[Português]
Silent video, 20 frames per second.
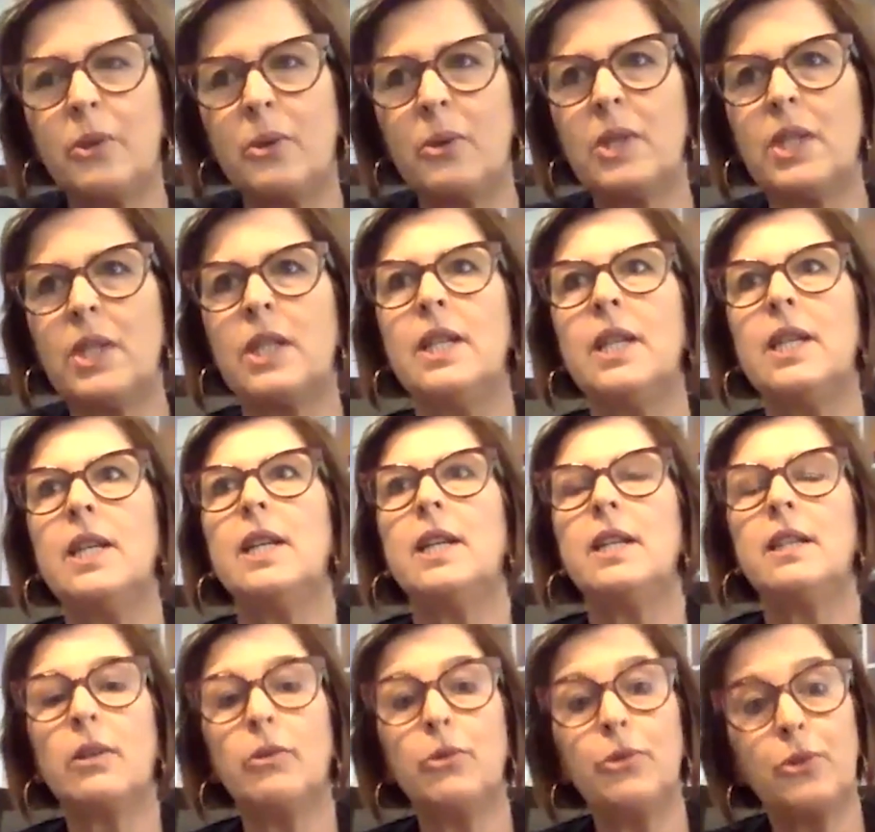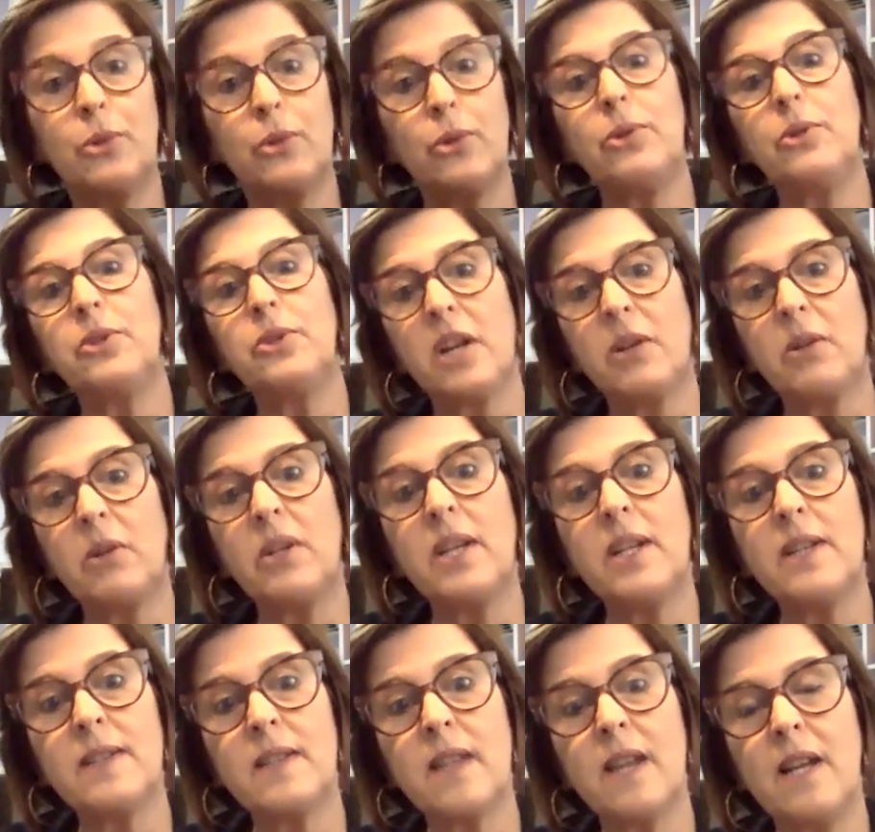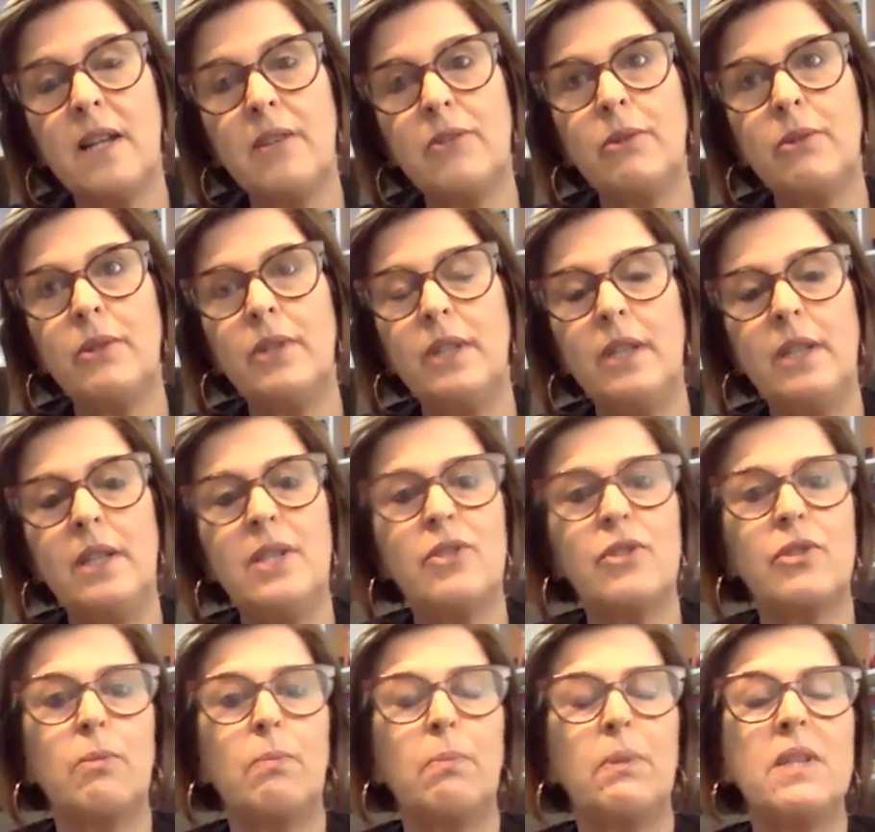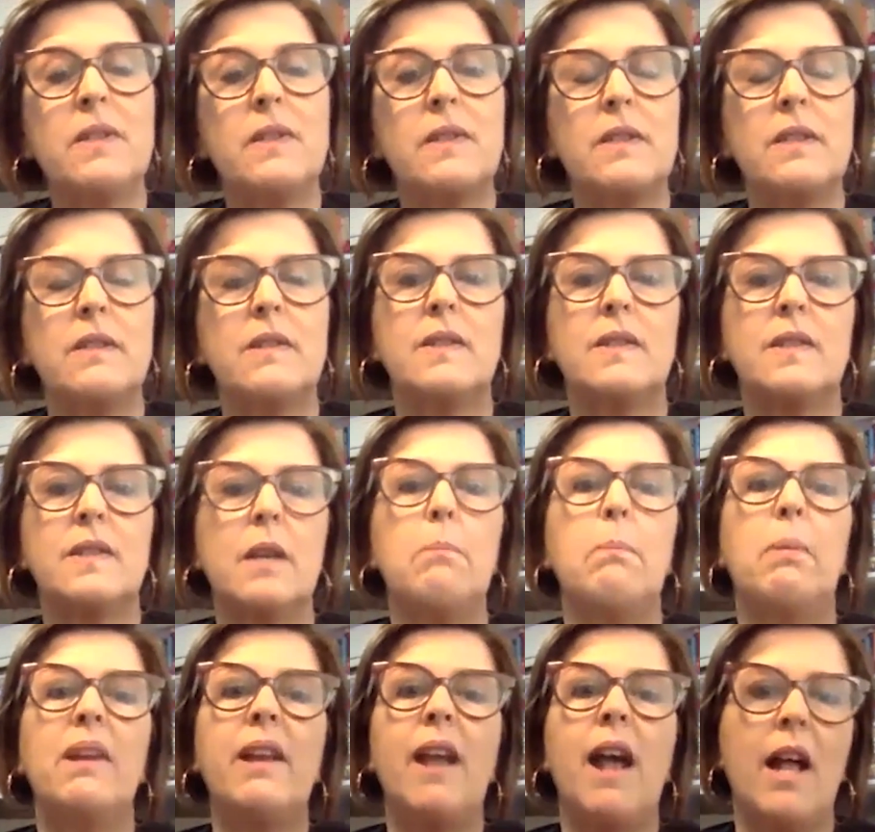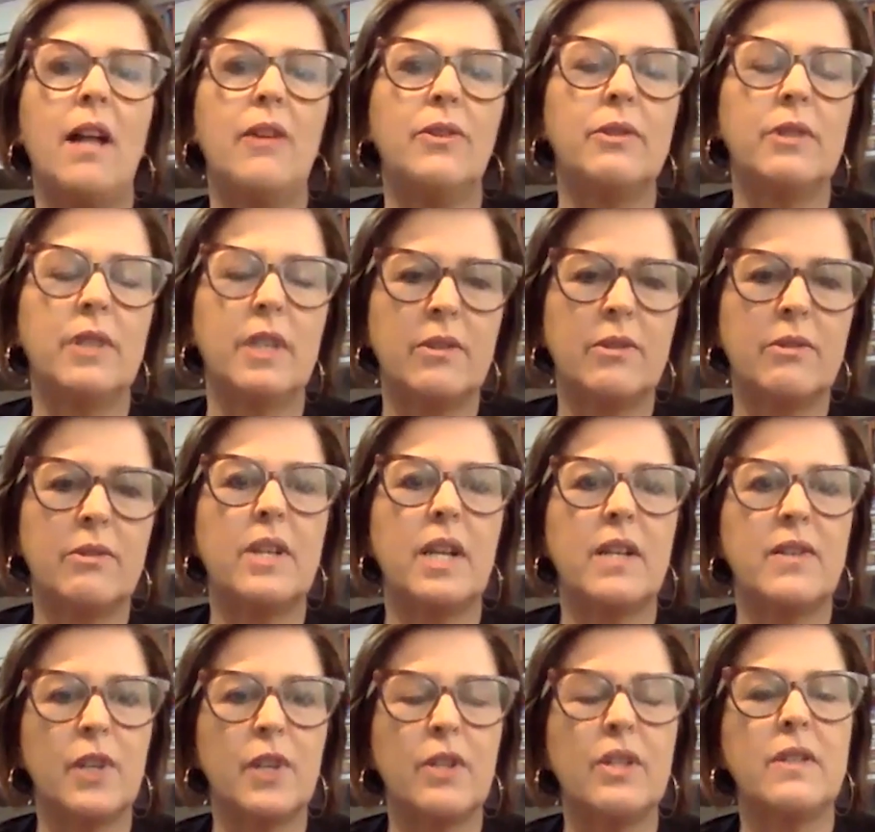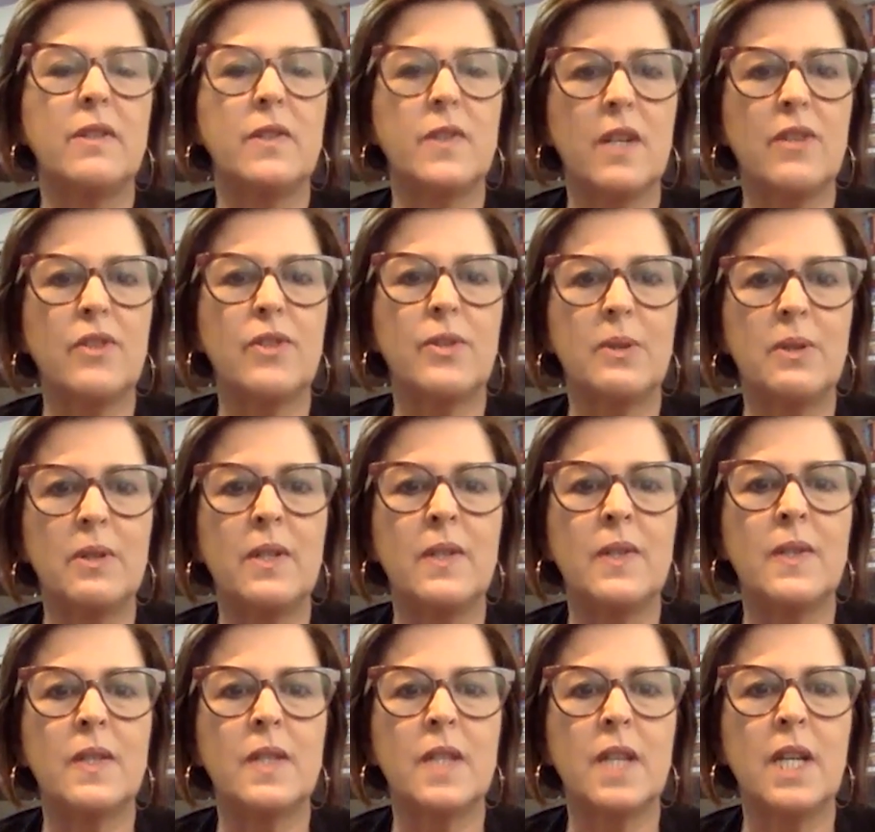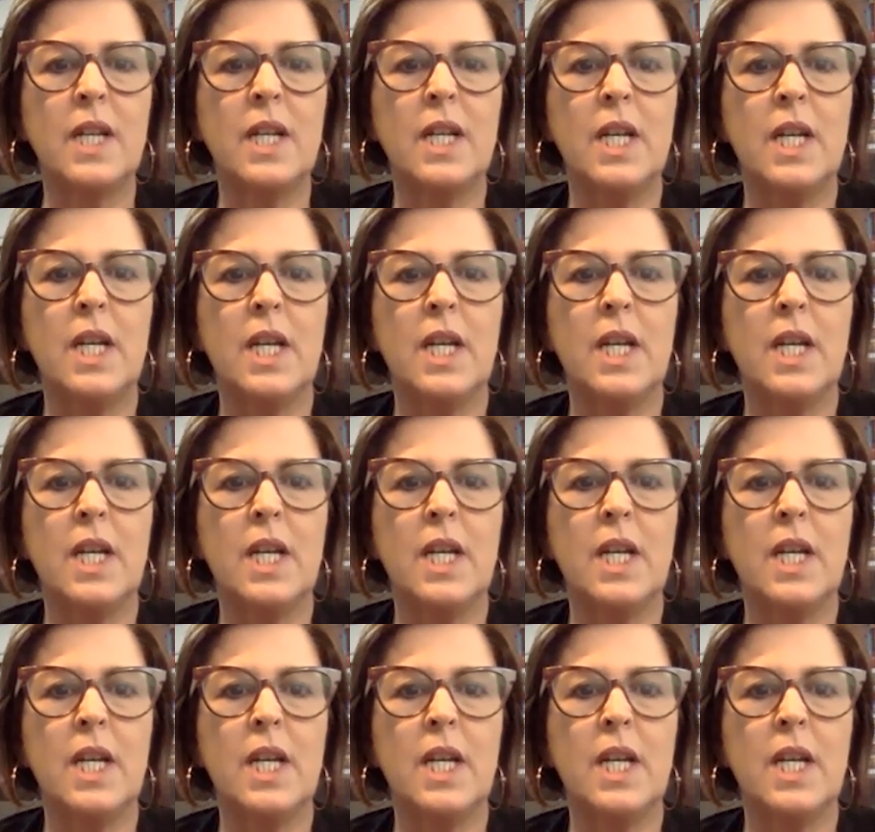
toda. Então, tudo está conectado e isso precisa ser ampliado dentro das organizações. Né?